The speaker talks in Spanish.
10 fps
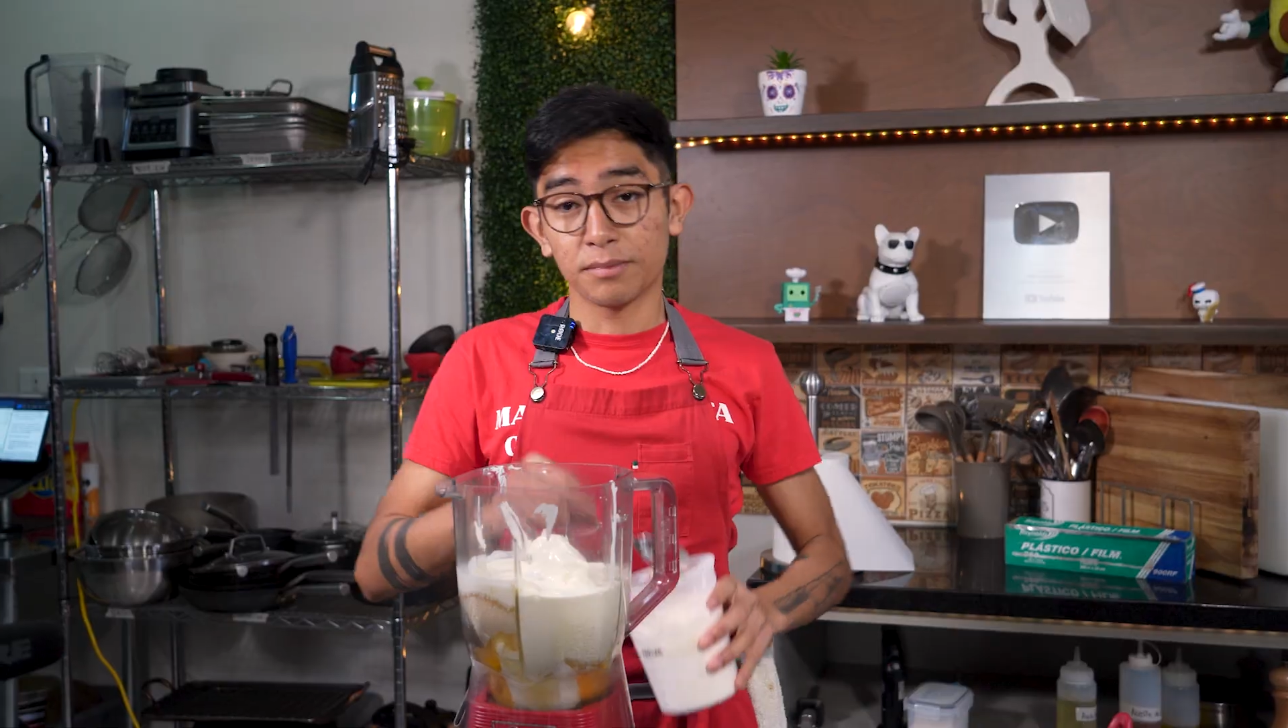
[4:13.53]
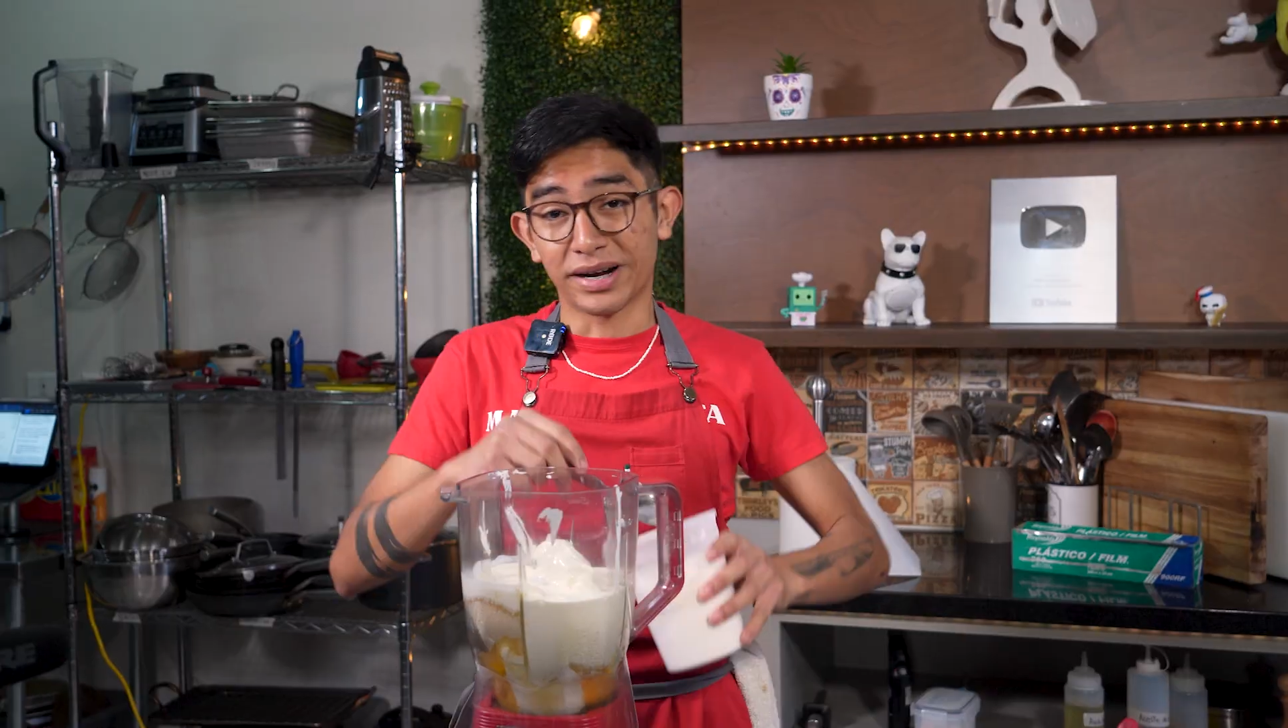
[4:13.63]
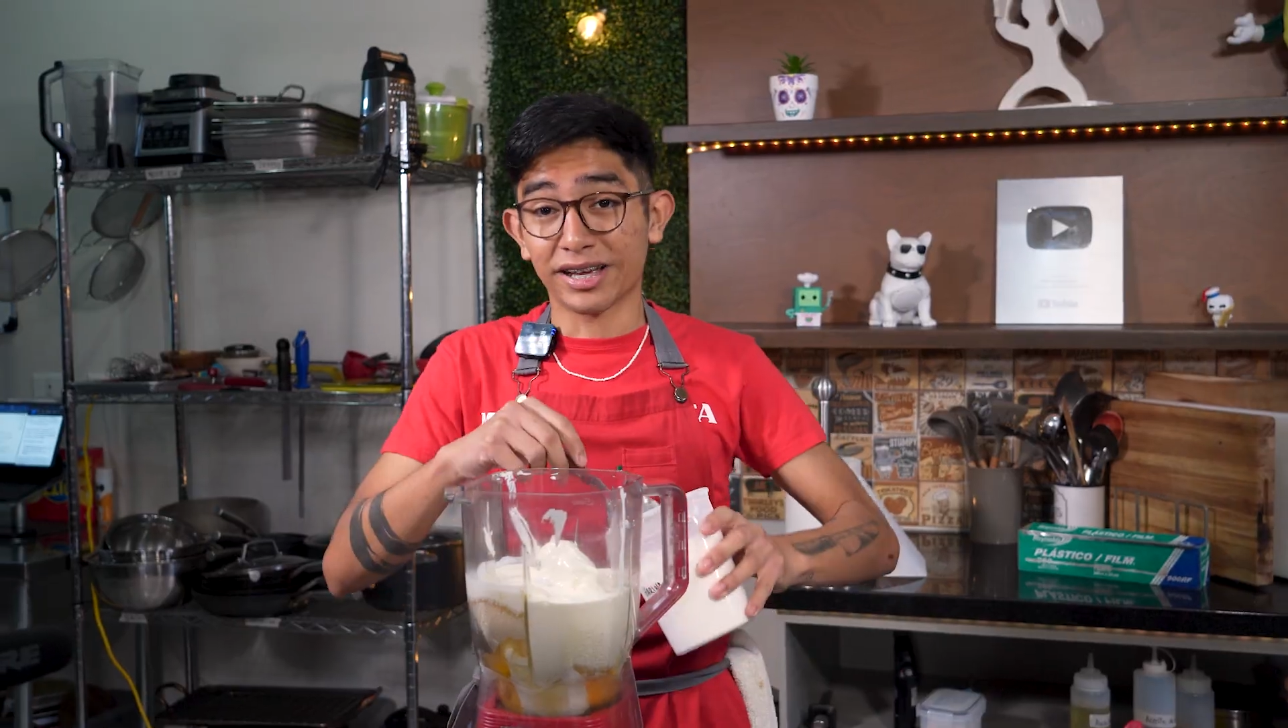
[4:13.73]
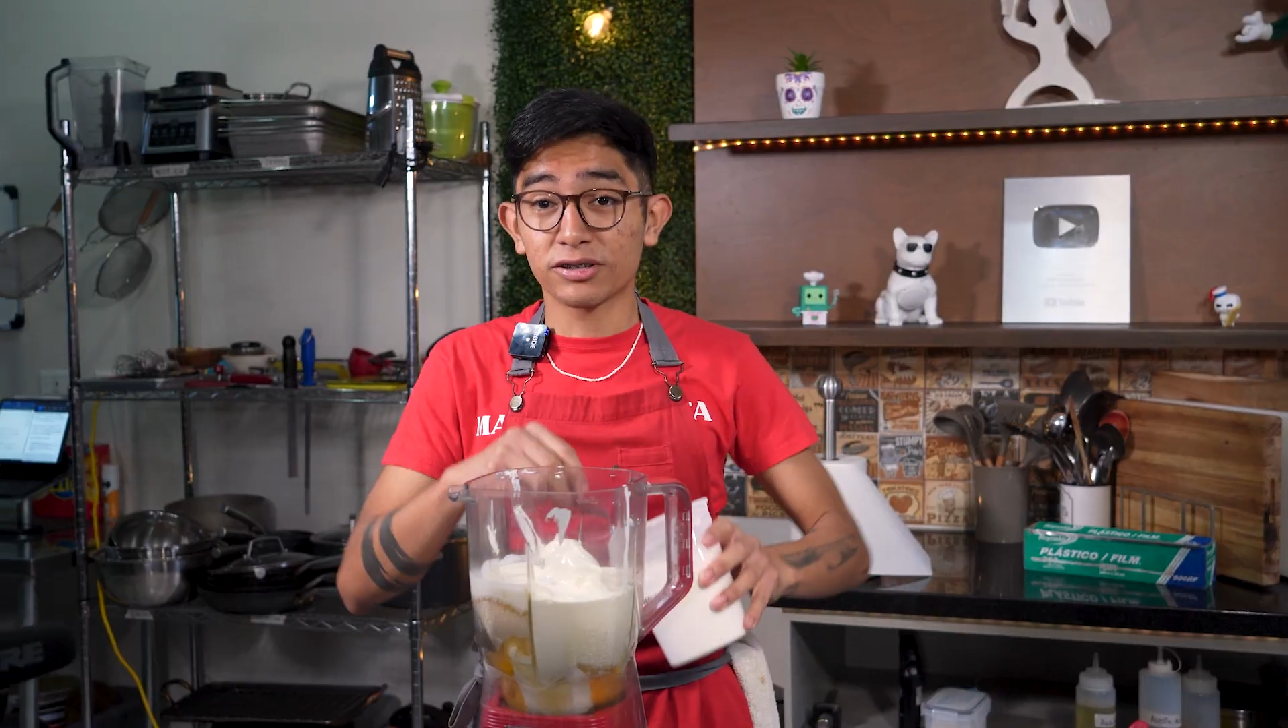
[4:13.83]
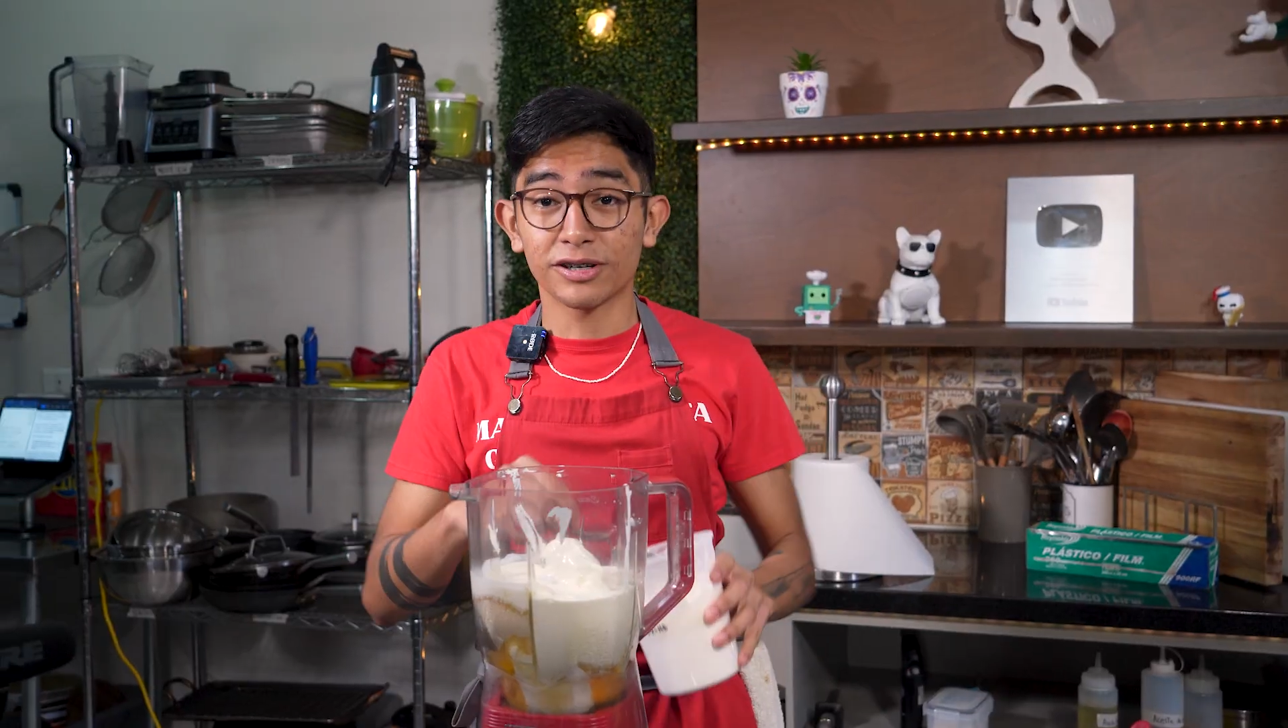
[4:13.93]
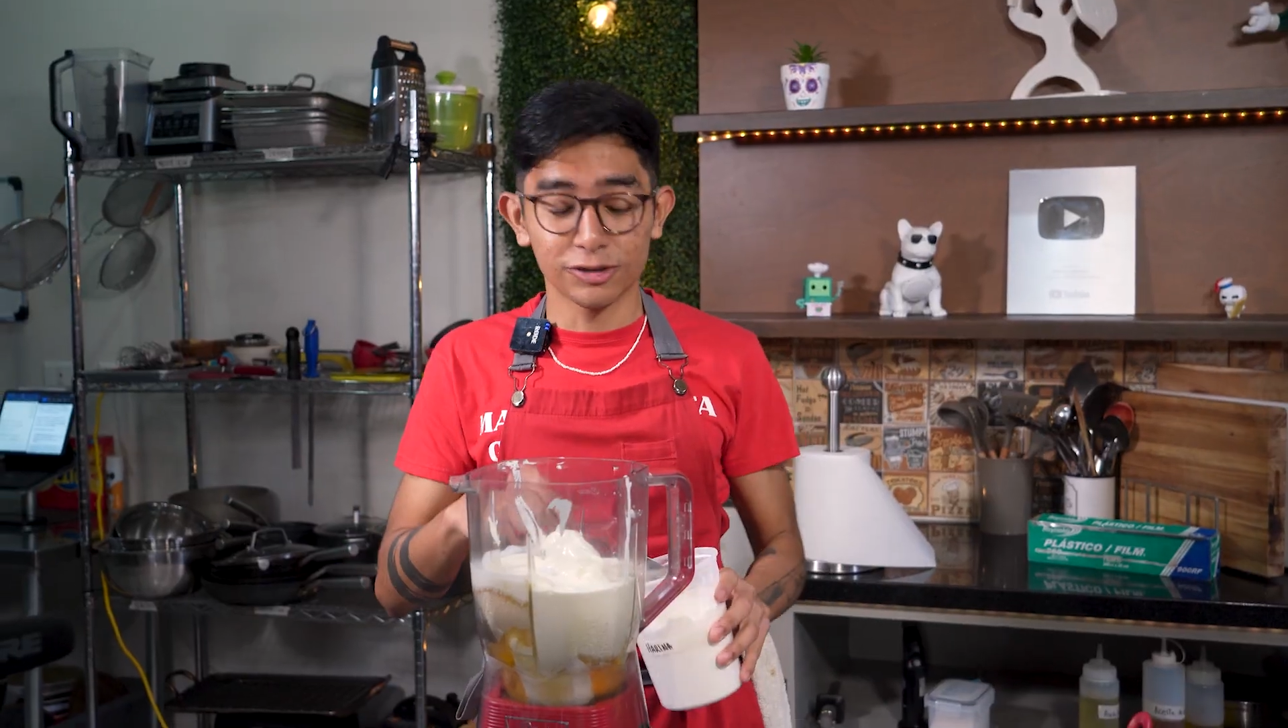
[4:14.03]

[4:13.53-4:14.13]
Para aquellos que no